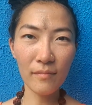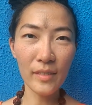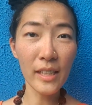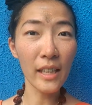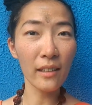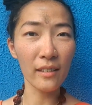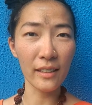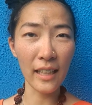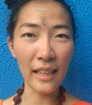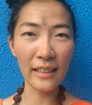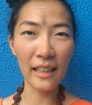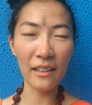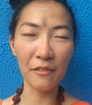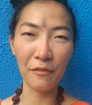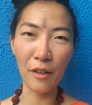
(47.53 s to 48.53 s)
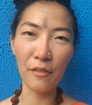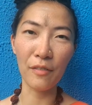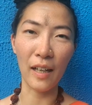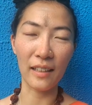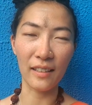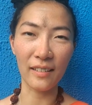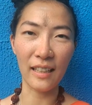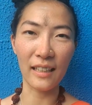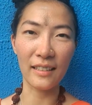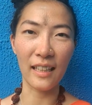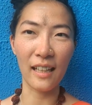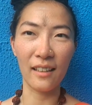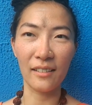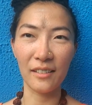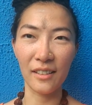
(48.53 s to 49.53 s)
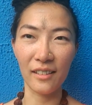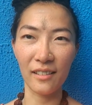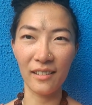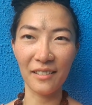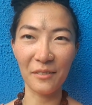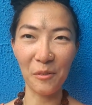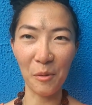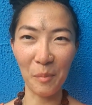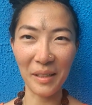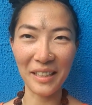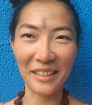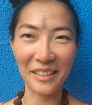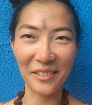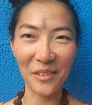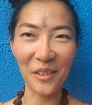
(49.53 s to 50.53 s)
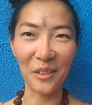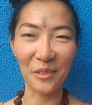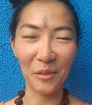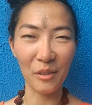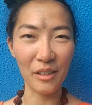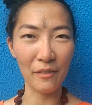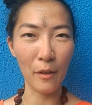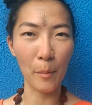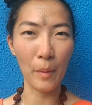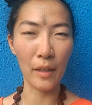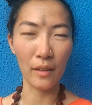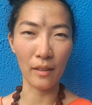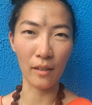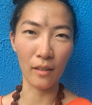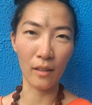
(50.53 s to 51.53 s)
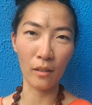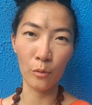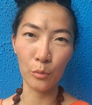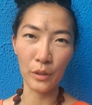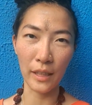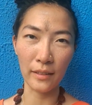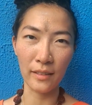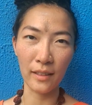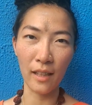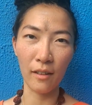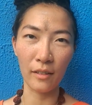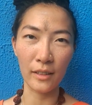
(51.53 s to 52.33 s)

这个的参加的方法呢，大家这个我们已经有很多这方面的录像资料，